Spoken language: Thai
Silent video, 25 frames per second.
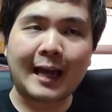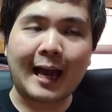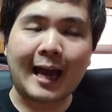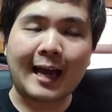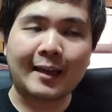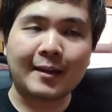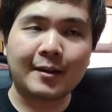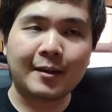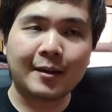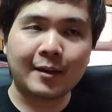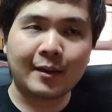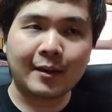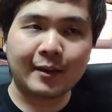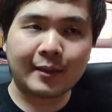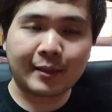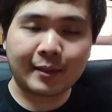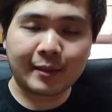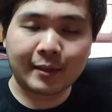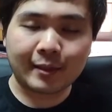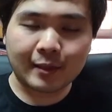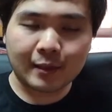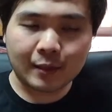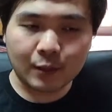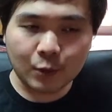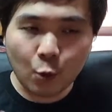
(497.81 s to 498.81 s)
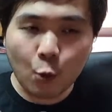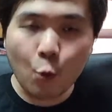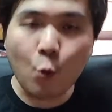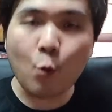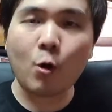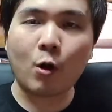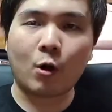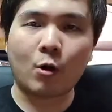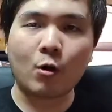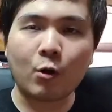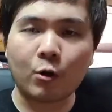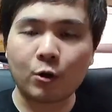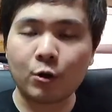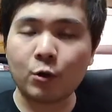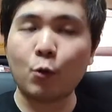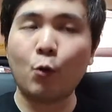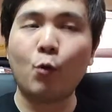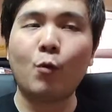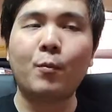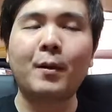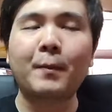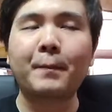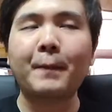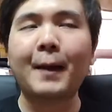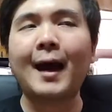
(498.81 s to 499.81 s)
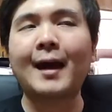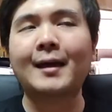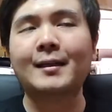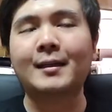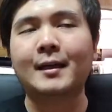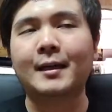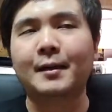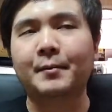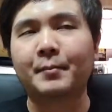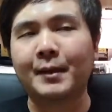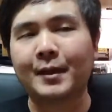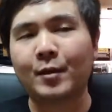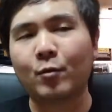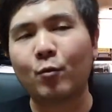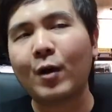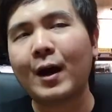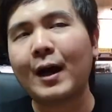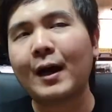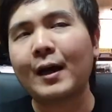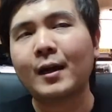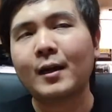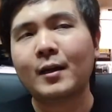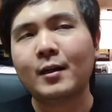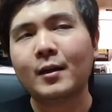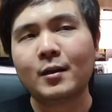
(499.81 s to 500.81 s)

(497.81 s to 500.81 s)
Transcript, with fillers: การดูของคนดูมากๆเลย หมายถึงว่า